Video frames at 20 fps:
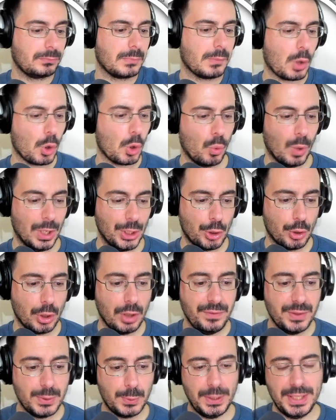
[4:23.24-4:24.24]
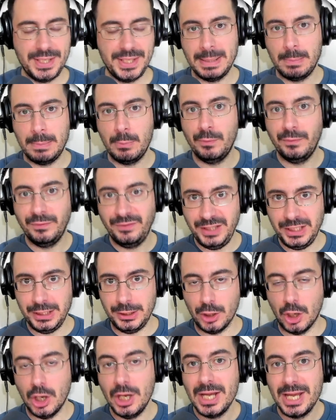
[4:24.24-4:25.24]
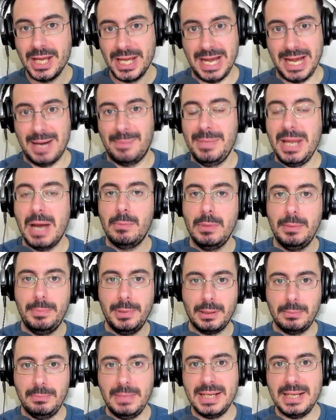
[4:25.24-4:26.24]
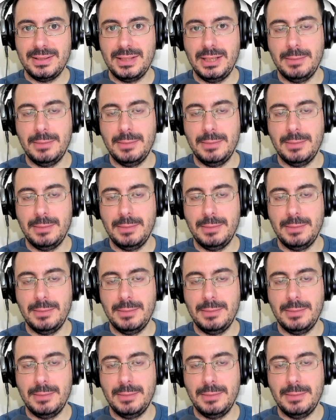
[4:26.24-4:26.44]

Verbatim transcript: quando noi visualizziamo un video e abbiamo i permessi,